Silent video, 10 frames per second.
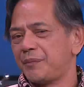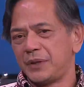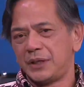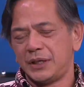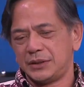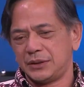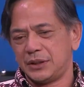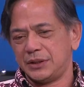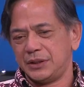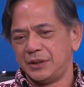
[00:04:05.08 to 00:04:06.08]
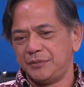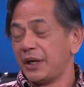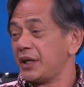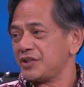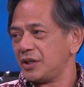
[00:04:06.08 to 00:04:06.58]
apa yang jadi
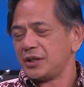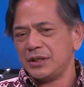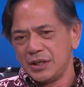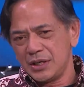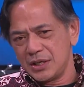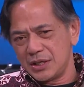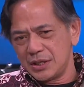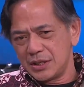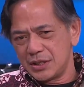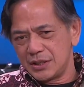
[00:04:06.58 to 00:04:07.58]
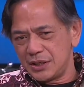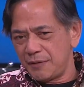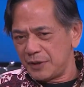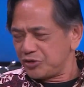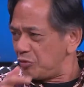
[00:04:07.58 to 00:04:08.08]
manajer. Dia
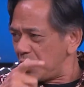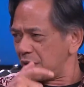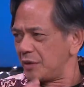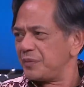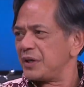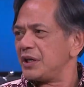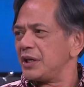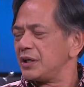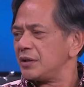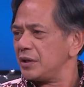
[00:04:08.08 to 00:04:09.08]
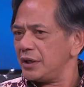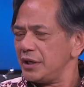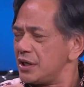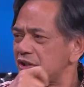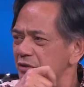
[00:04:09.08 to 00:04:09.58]
bilang coba pikirin
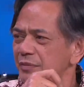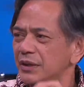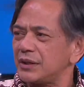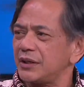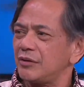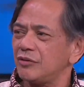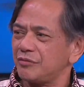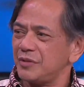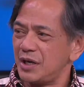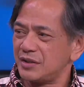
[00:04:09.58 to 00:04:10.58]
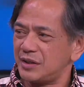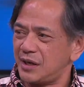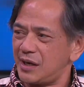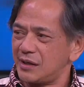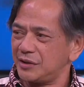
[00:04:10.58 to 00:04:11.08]
ini kesempatan yang luar
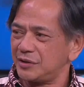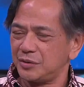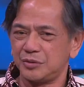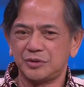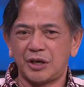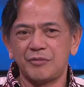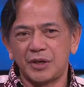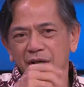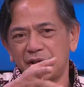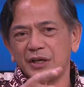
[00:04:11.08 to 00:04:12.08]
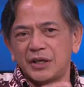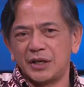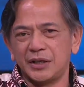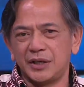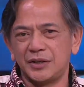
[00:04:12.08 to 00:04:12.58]
biasa gitu. Tambah lagi
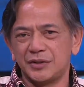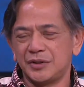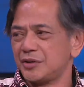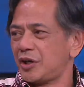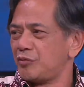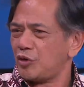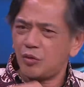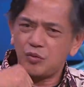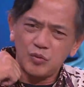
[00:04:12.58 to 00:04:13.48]
anaknya istri saya bilang